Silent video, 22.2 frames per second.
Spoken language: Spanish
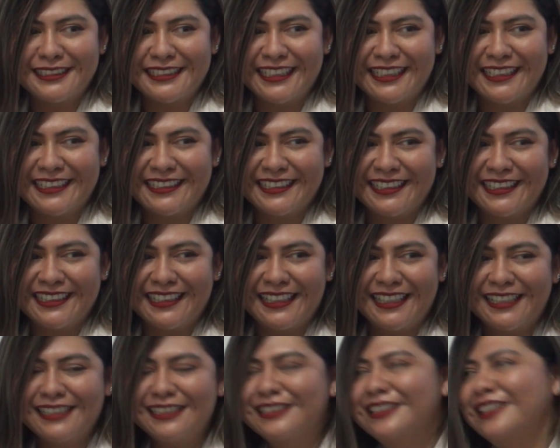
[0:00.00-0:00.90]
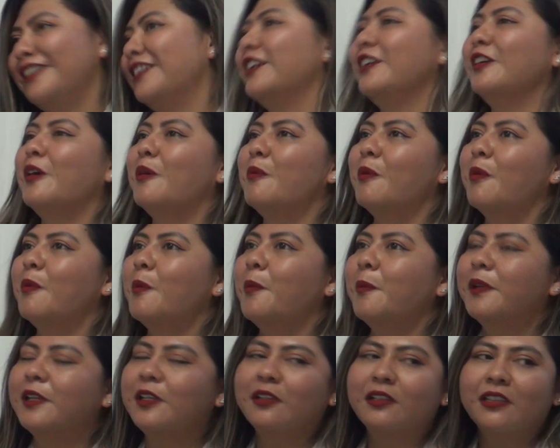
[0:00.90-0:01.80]
otras obras, proyectos
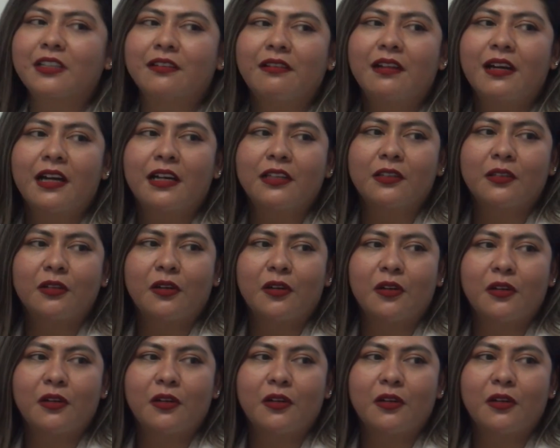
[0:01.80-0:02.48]
comunitarios como